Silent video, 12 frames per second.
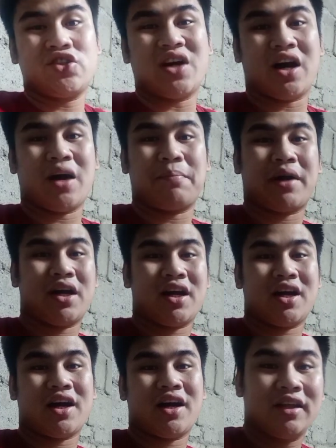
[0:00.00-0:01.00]
Chang
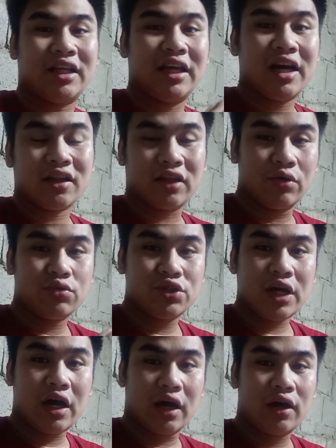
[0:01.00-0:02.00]
kapag ka ah, tinatanong
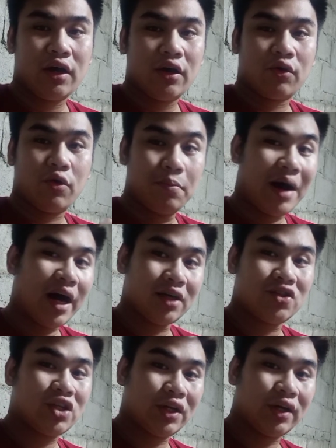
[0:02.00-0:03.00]
siya kung
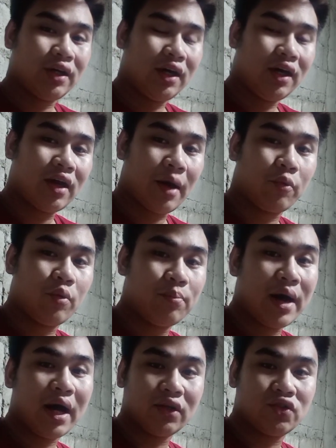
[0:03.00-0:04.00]
bakit siya naghihirap,
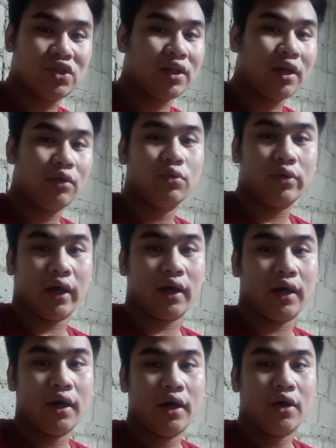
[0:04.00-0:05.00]
kung bakit siya nalugi,